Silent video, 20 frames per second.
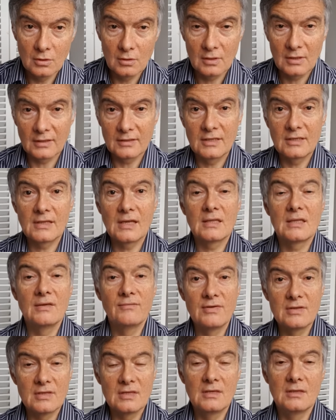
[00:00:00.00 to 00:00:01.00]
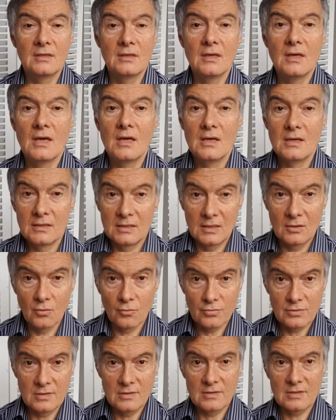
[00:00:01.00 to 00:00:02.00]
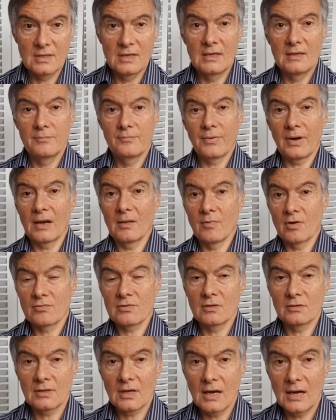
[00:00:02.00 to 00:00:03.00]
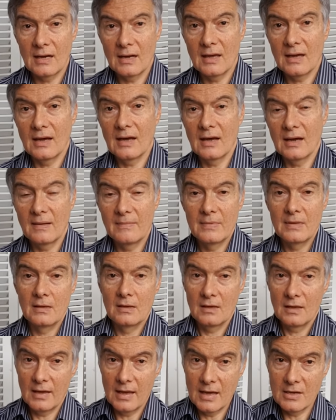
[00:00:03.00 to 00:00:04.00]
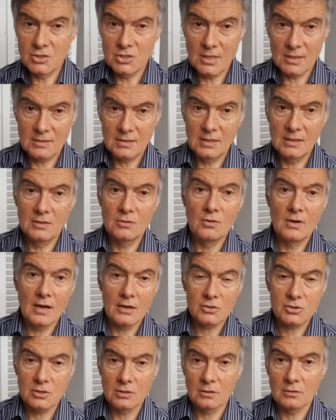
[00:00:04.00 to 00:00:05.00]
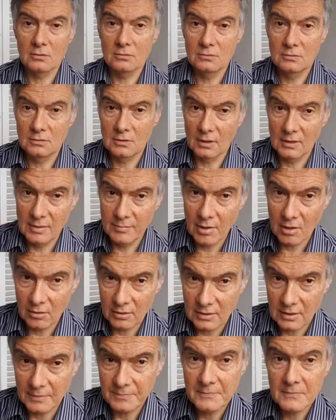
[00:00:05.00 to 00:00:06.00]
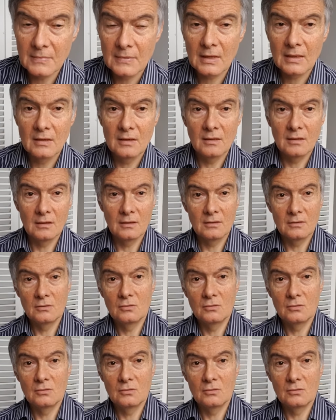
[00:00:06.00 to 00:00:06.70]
quantitative easing, qui consistait par la Banque centrale à injecter de l'argent dans les banques euh,